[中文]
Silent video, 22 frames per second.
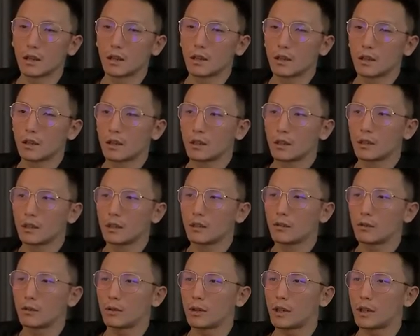正好一
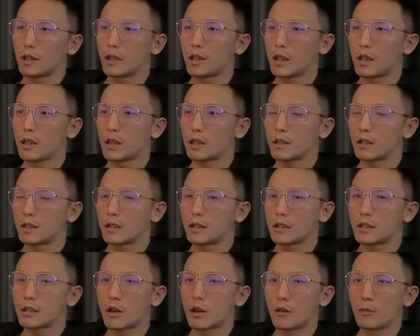周结束了，
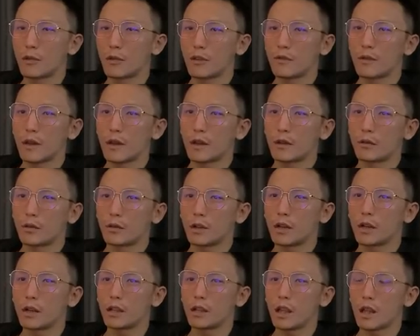借这次汇报的机
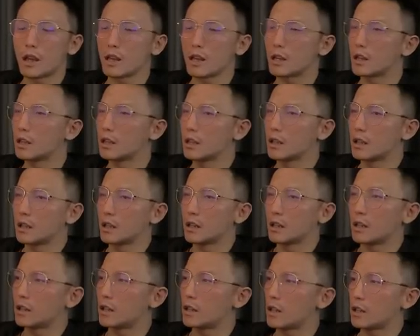会，你帮他
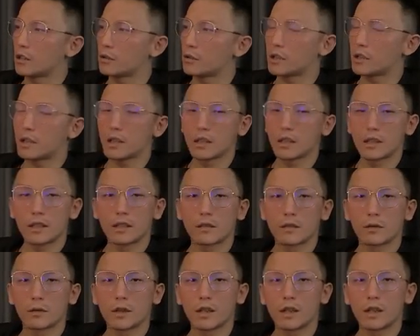梳理一下工作的优
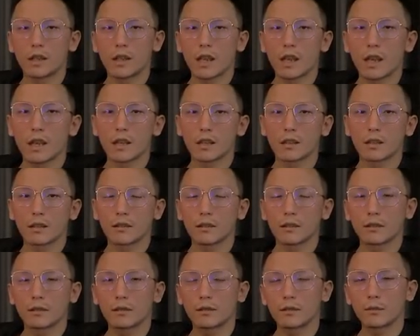先级，还
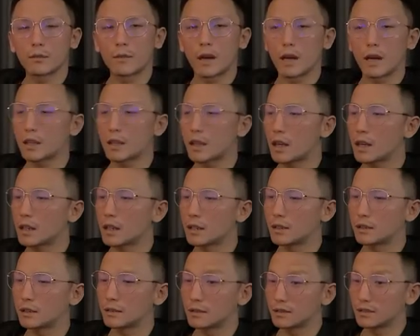可能听听他的成
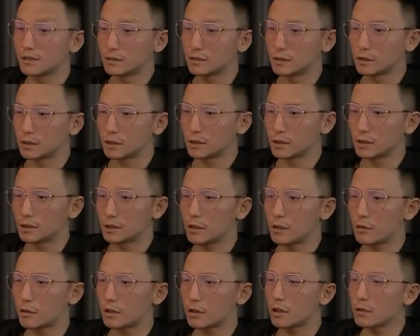长情况，
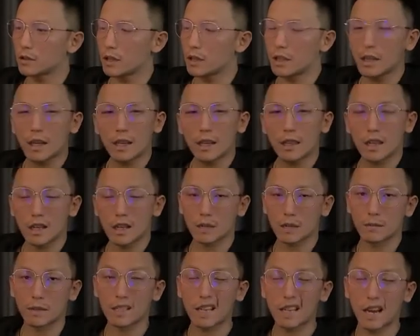有没有遇到
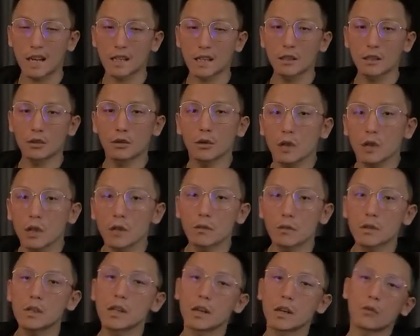棘手的问题
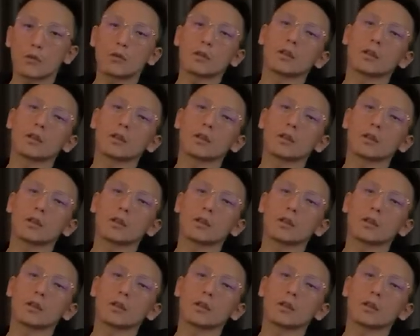是需要